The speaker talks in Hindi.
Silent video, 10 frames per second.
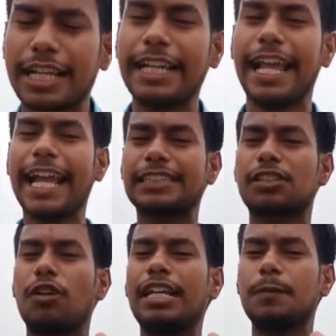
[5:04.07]
कि एक
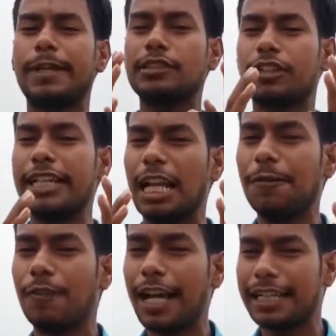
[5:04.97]
सोलर टिप की जो कि
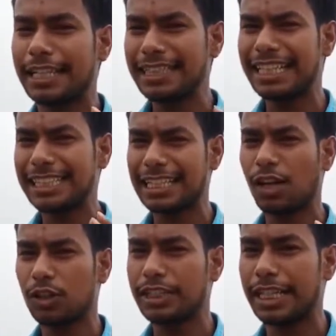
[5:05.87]
लंबाई कितनी ज्यादा
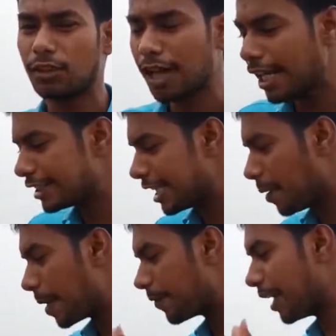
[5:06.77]
होती है तो गाइस यहाँ
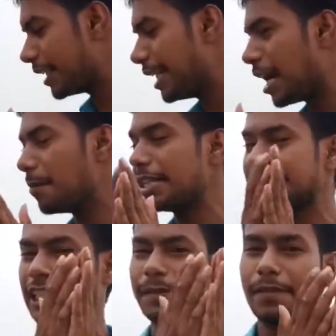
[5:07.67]
पर फाइनली हम
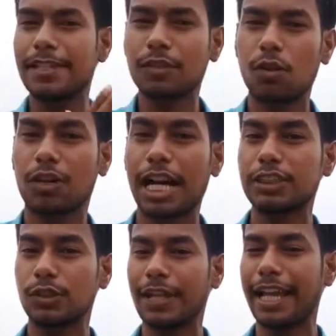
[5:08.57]
इस एक्सपेरिमेंट को कर
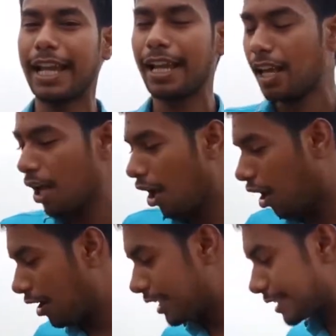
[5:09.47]
चुके हैं
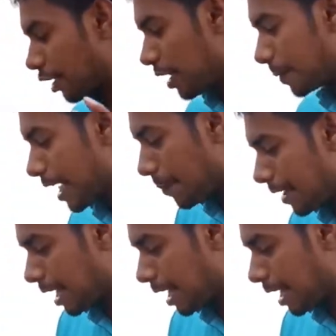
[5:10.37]
और एक सोलर टिप की यहाँ पर